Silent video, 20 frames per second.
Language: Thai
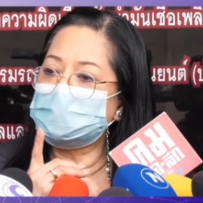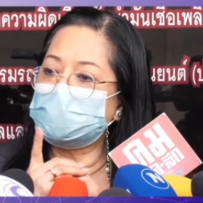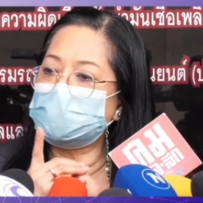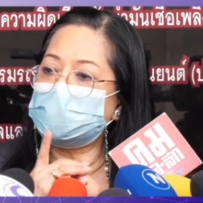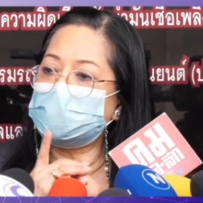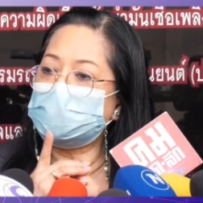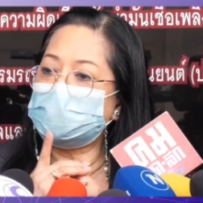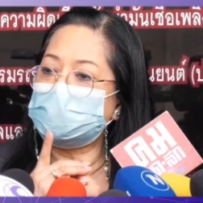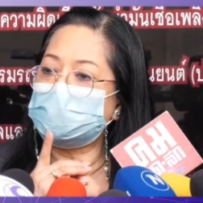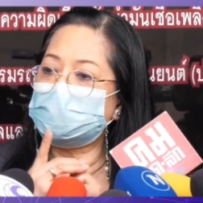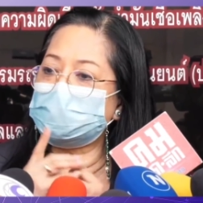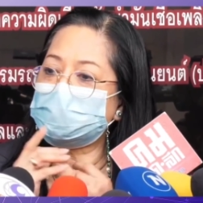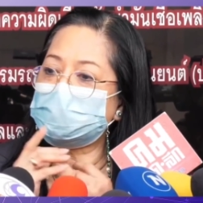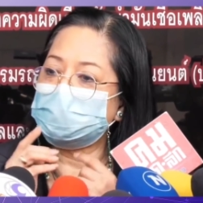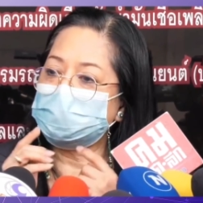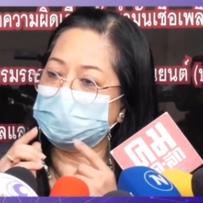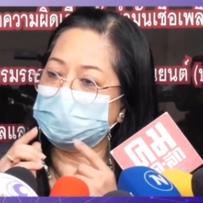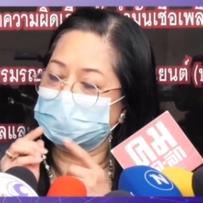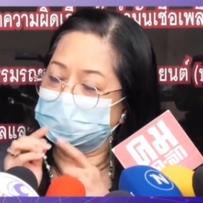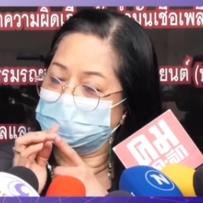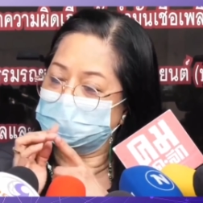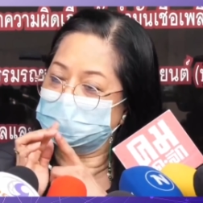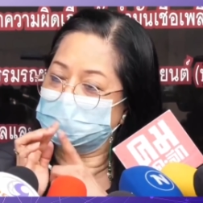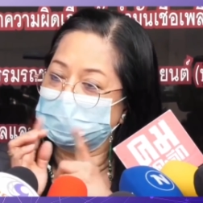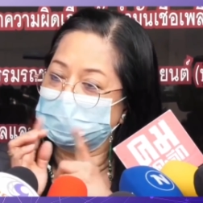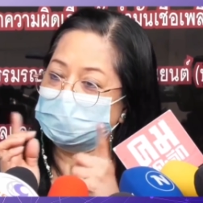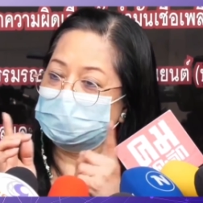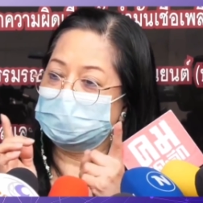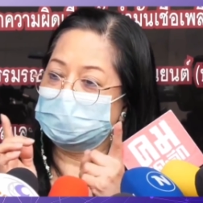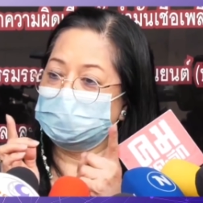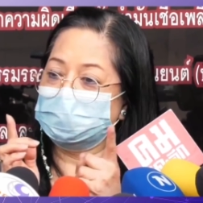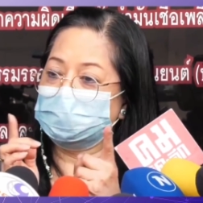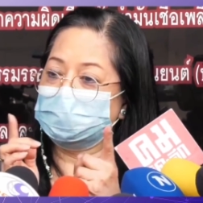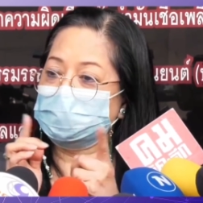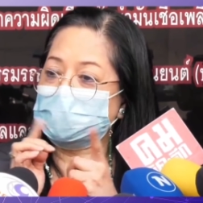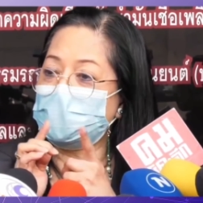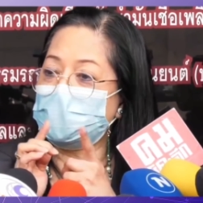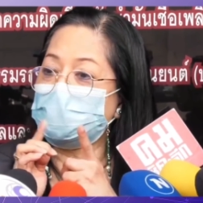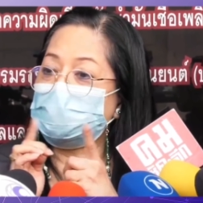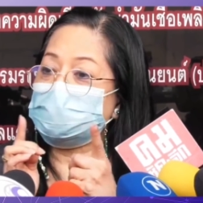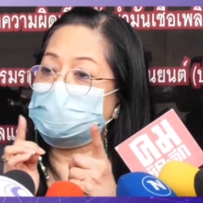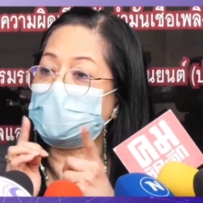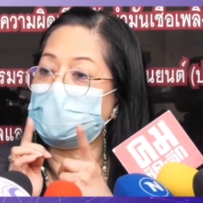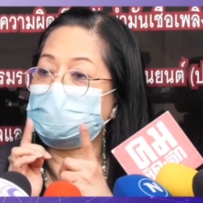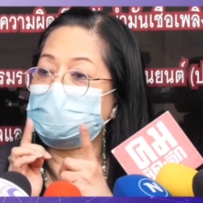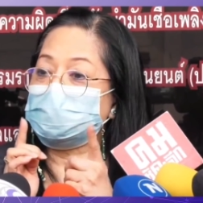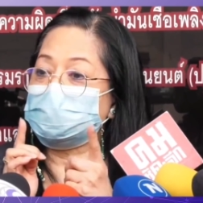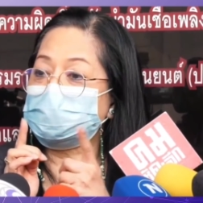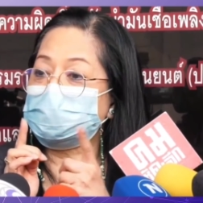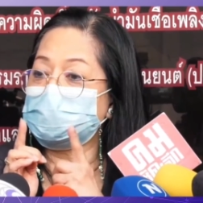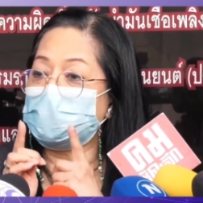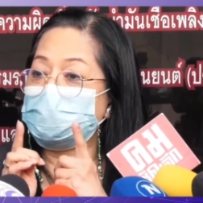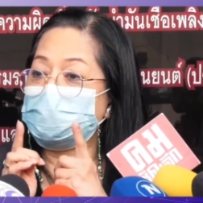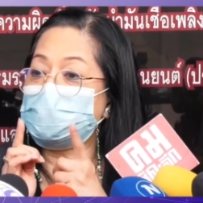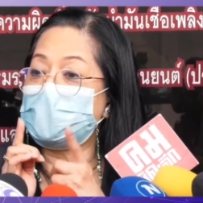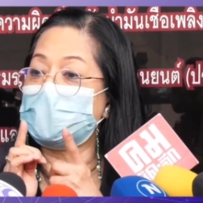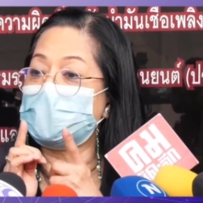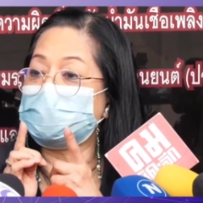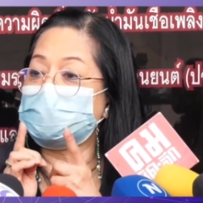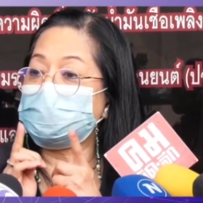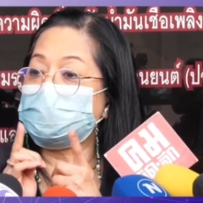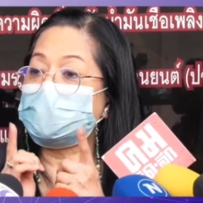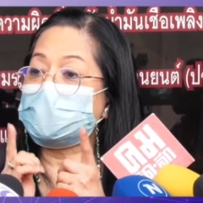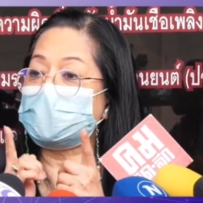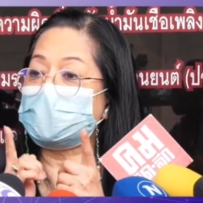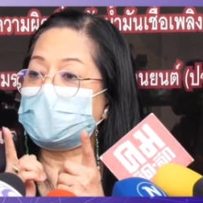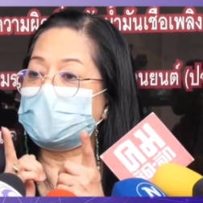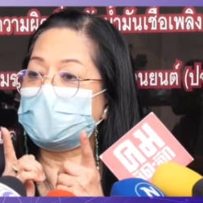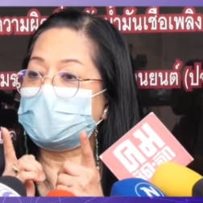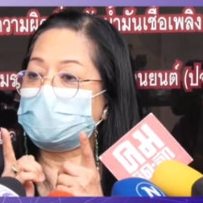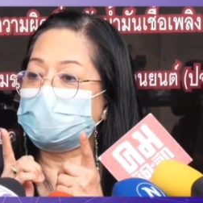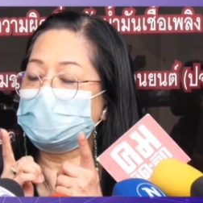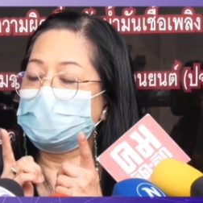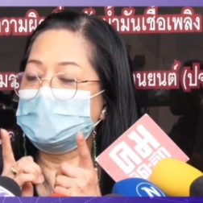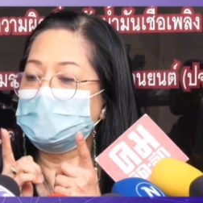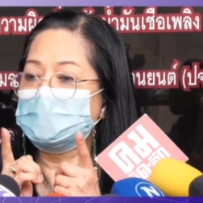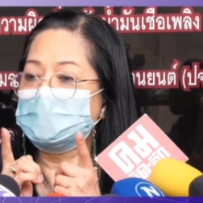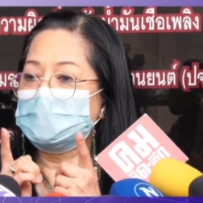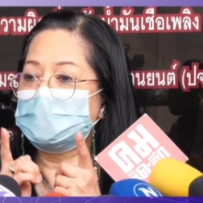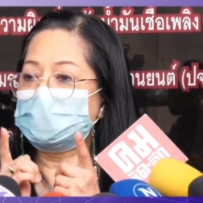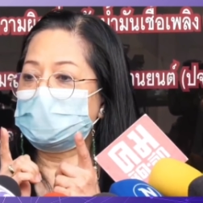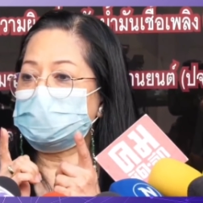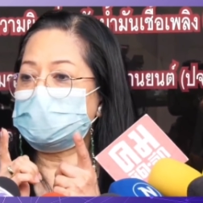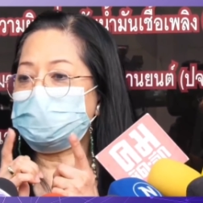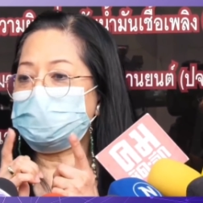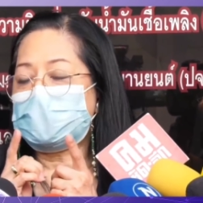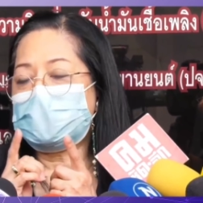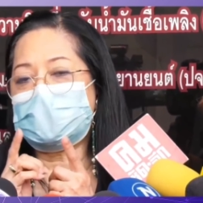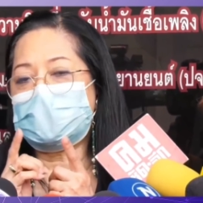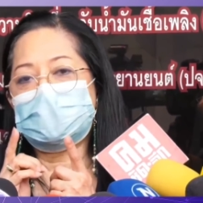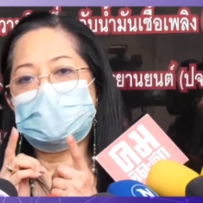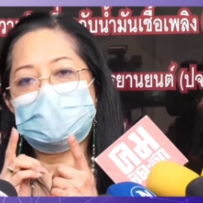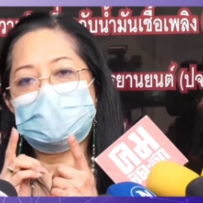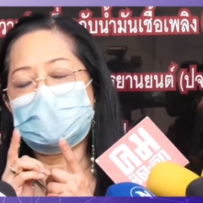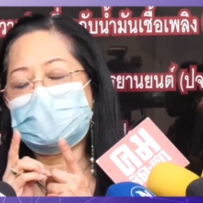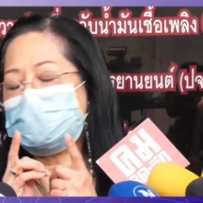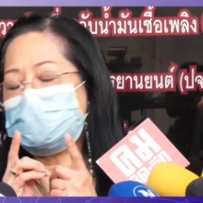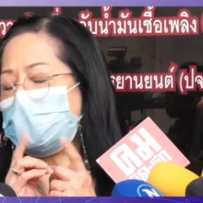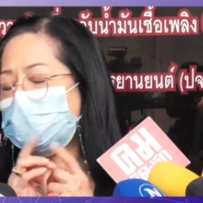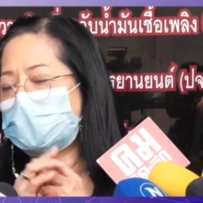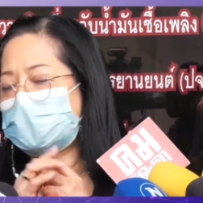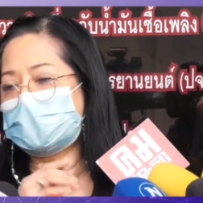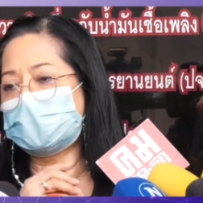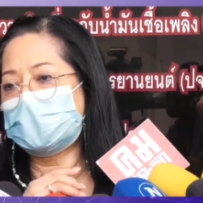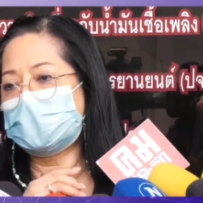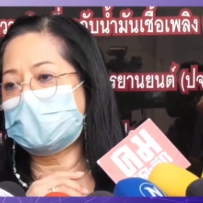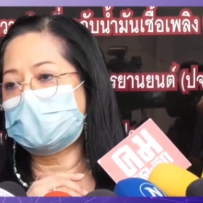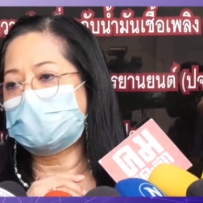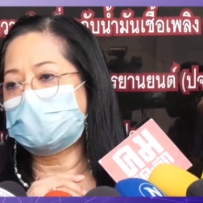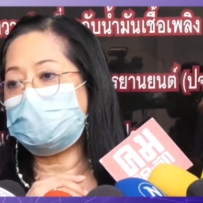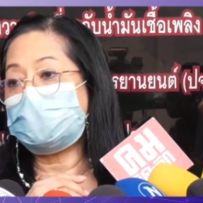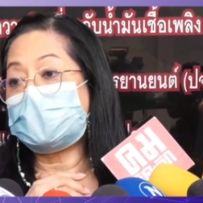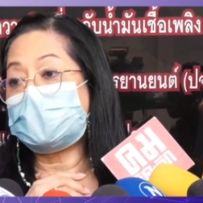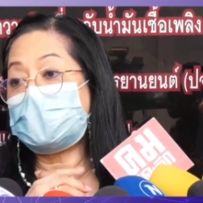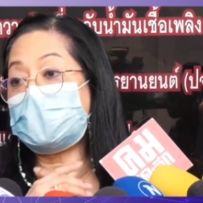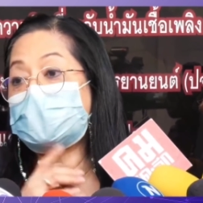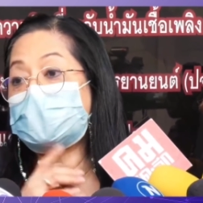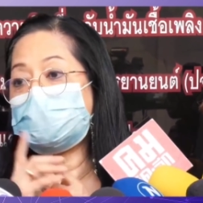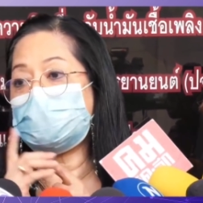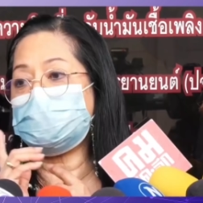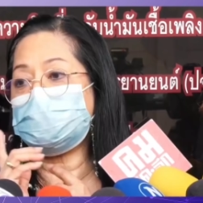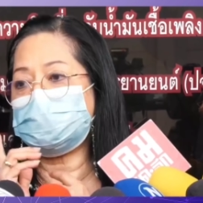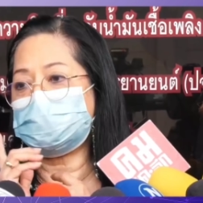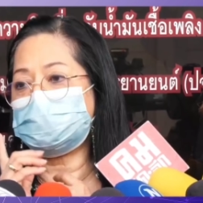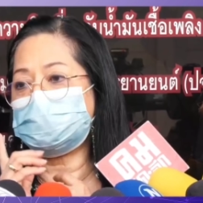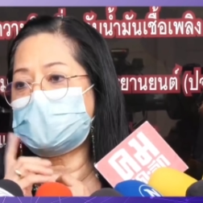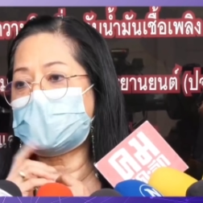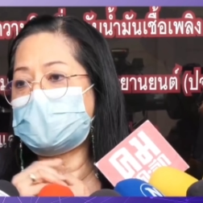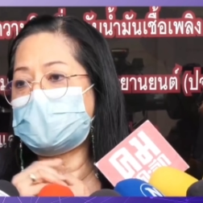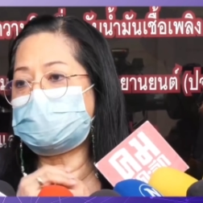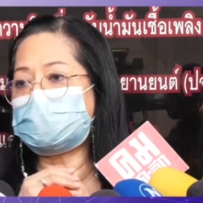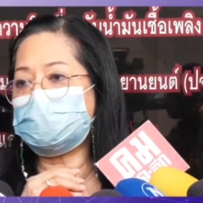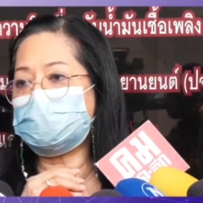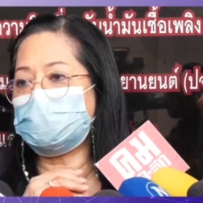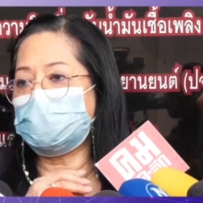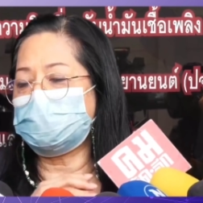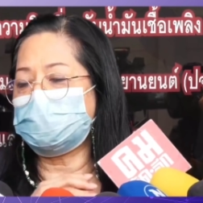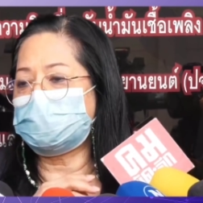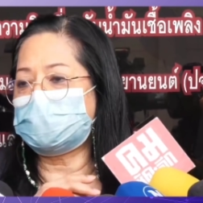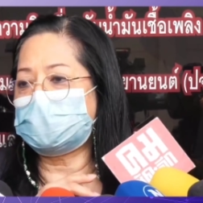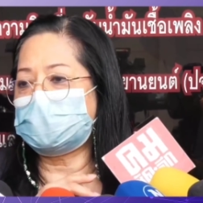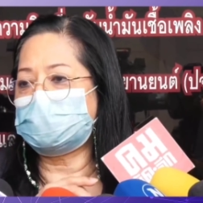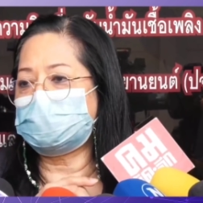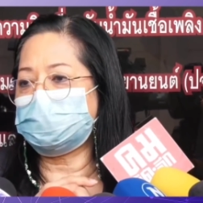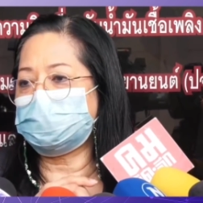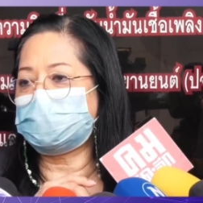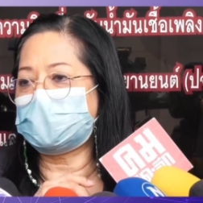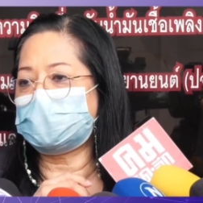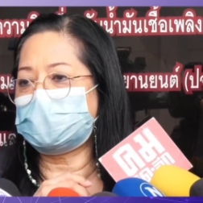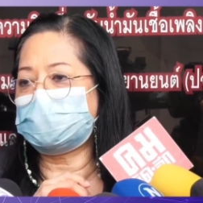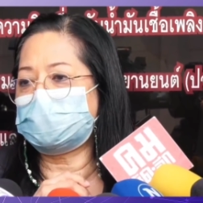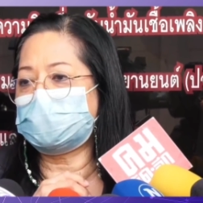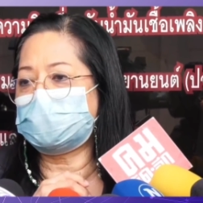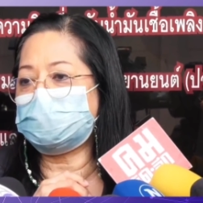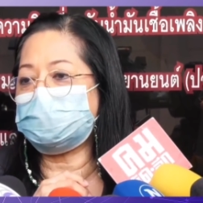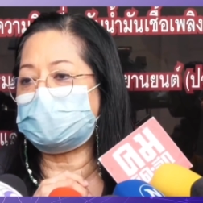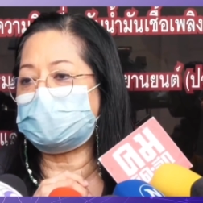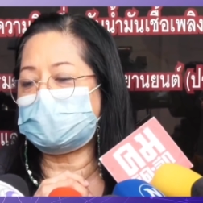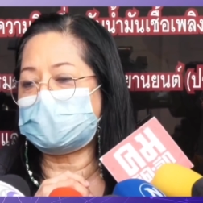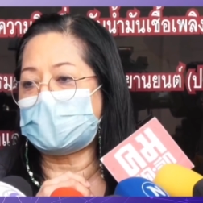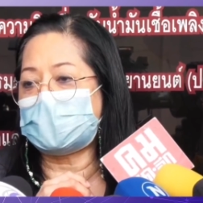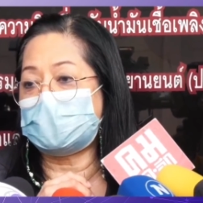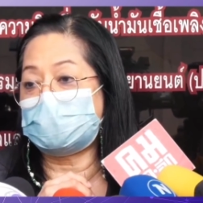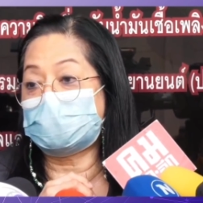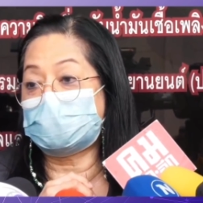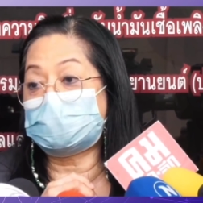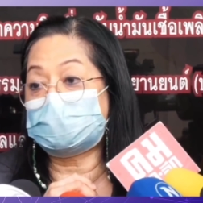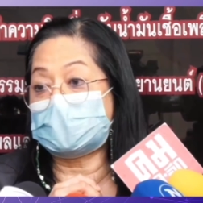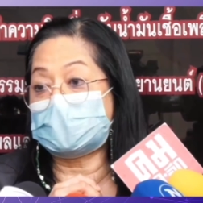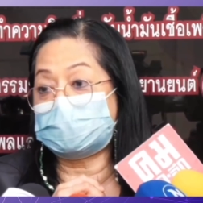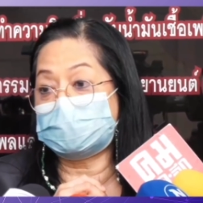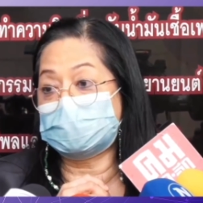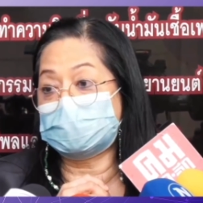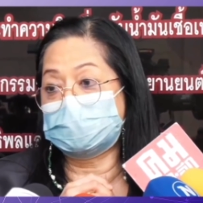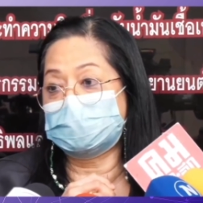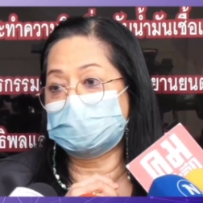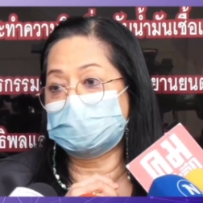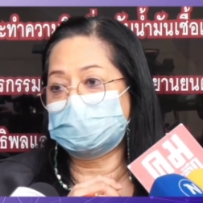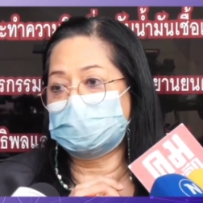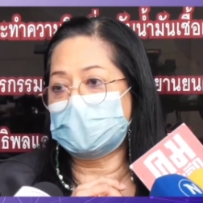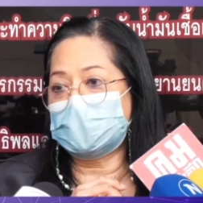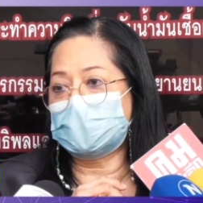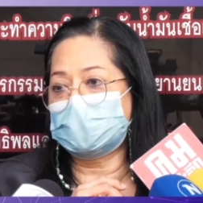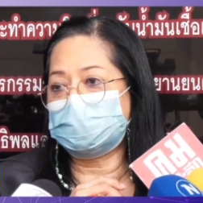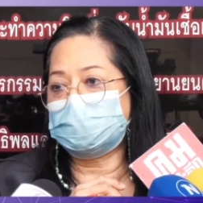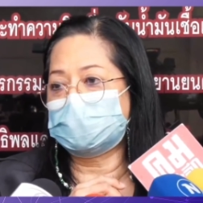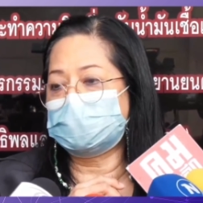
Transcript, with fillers: ที่มาหาหน่อองหนสองฝ่ายใช่ไหมคะเราจะไปยินยอมกันเองเนี่ยไม่ได้ต้องให้ตำรวจเป็นเป็นที่ปรึกษาแล้วก็ตัดสินว่า